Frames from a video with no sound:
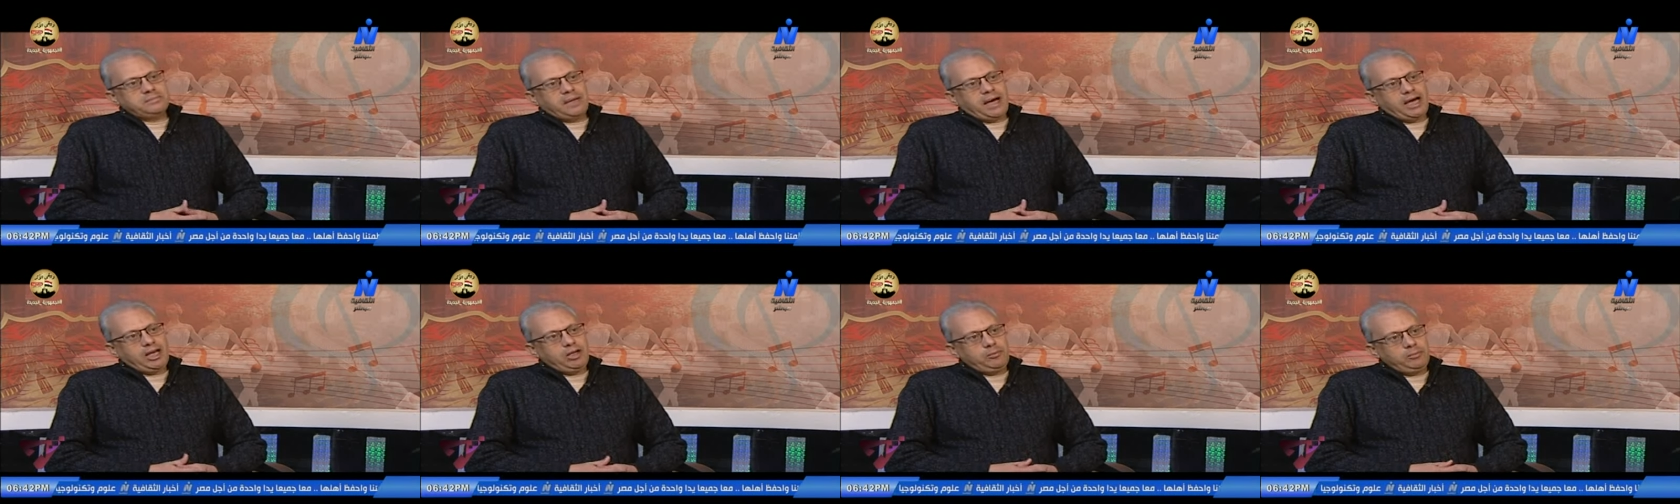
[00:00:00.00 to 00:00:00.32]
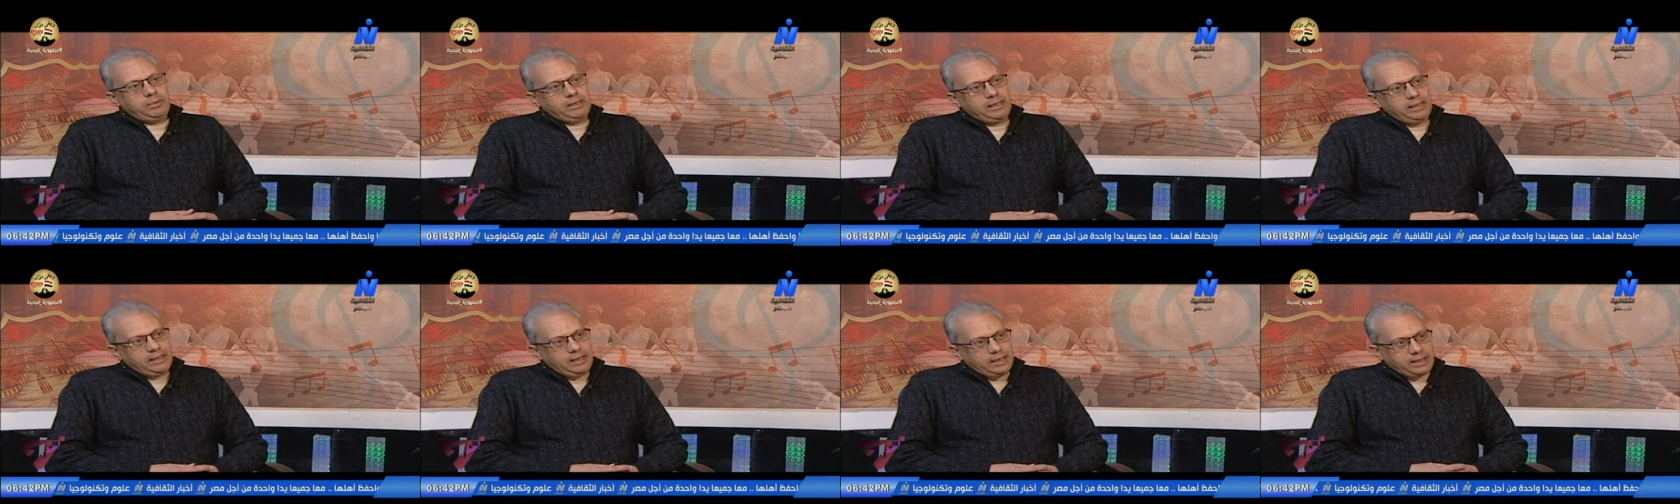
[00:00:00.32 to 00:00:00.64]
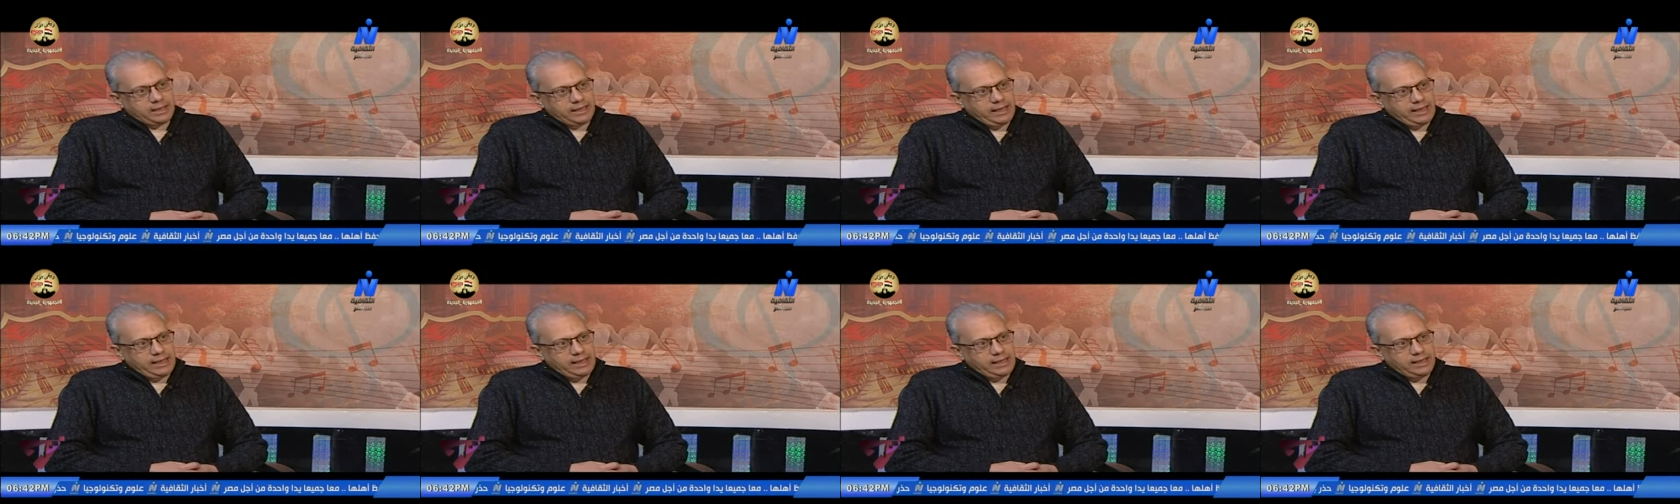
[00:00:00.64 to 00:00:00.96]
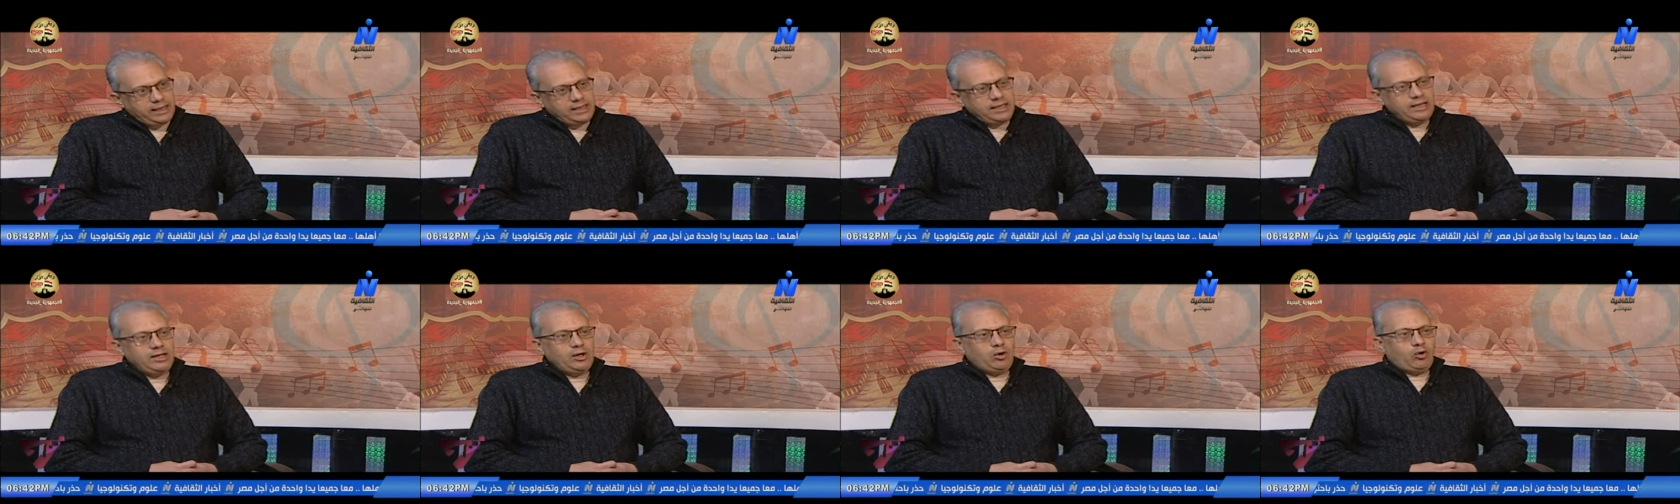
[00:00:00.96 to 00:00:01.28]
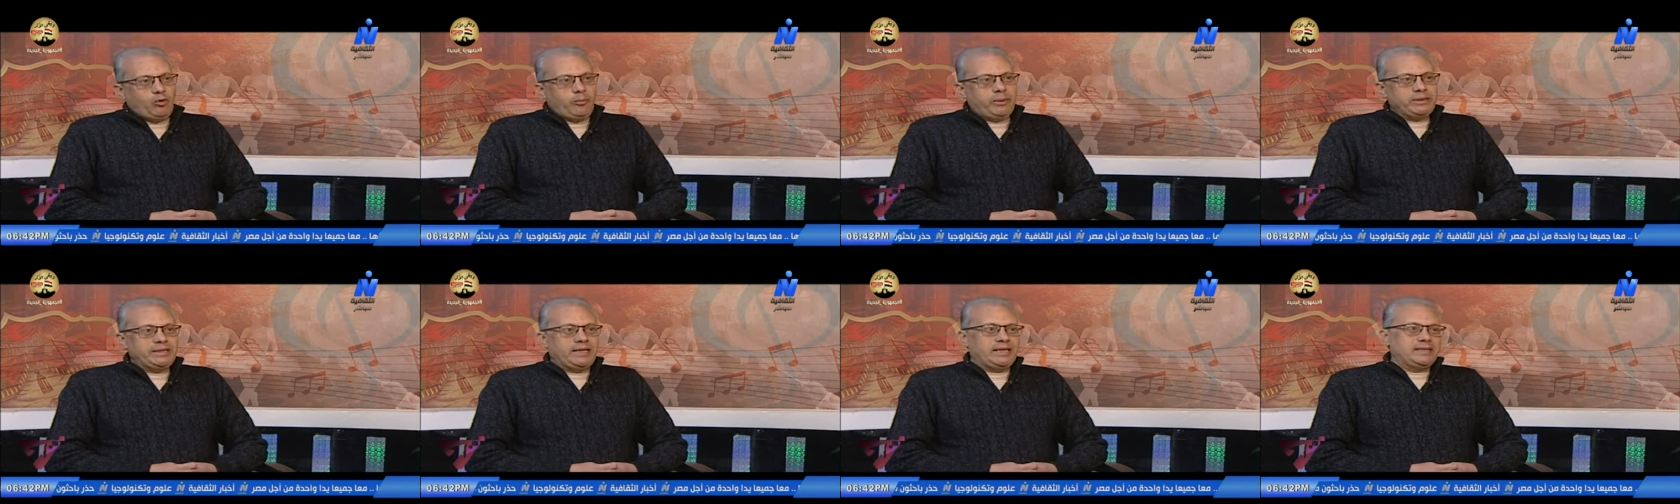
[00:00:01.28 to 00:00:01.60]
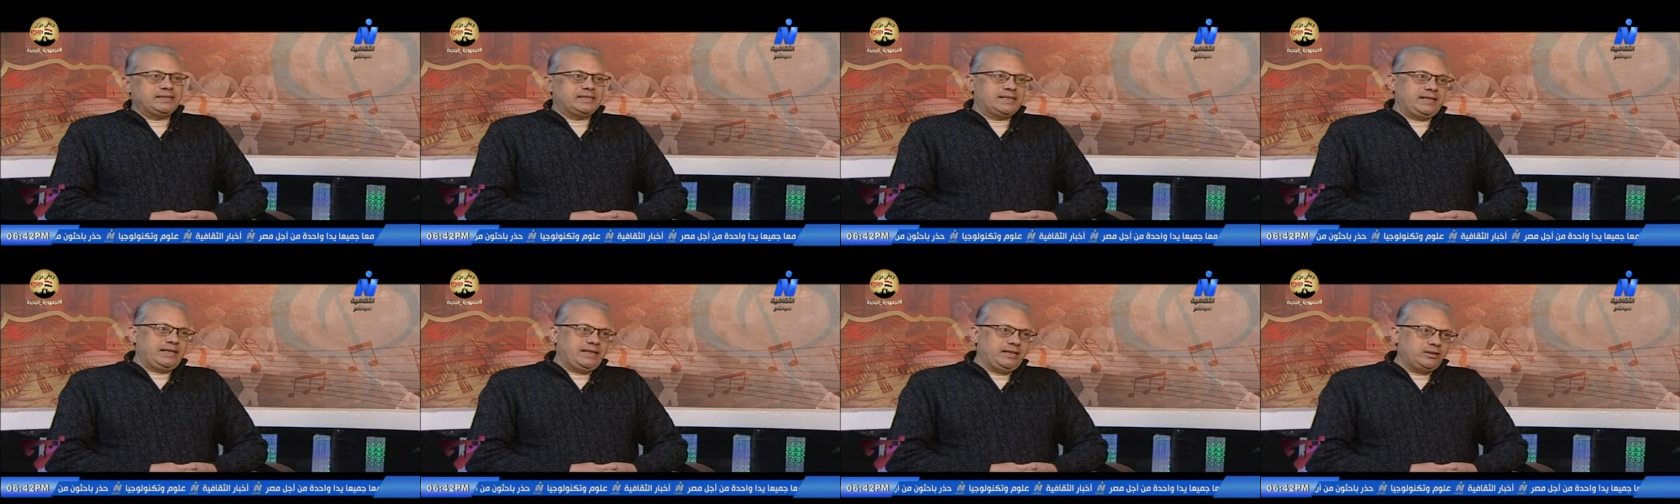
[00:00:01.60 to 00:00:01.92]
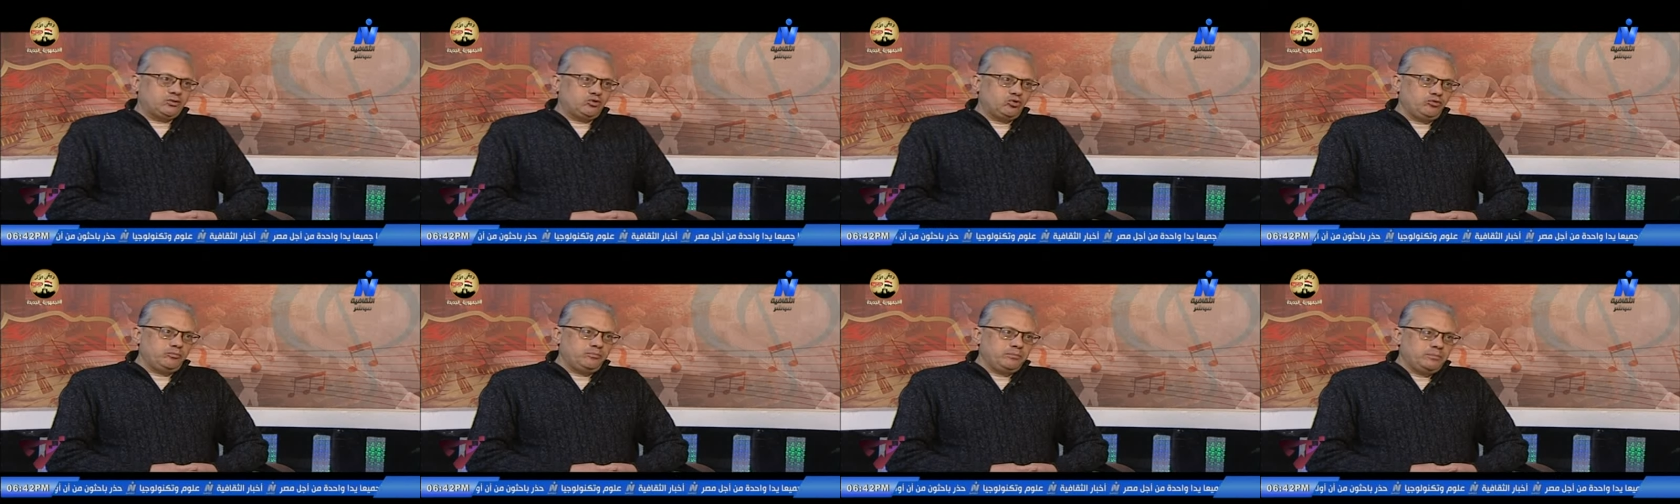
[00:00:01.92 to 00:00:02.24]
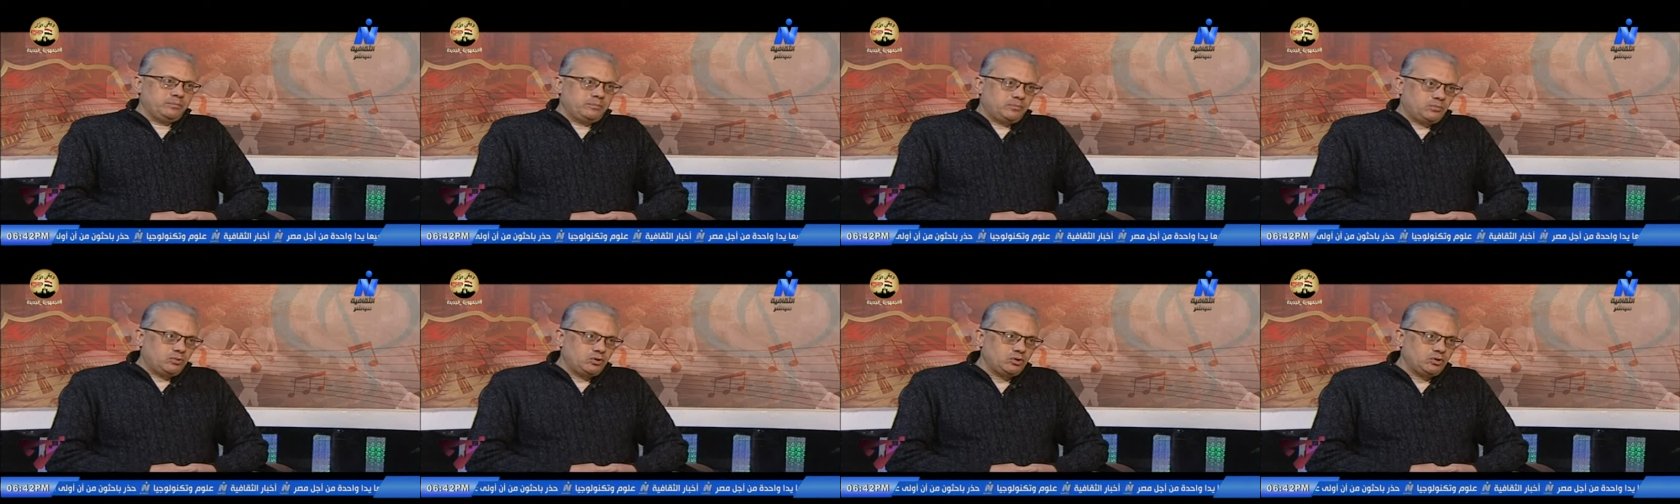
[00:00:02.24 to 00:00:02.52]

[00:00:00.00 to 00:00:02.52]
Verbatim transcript: معالم الرحله وبدات رحلتهم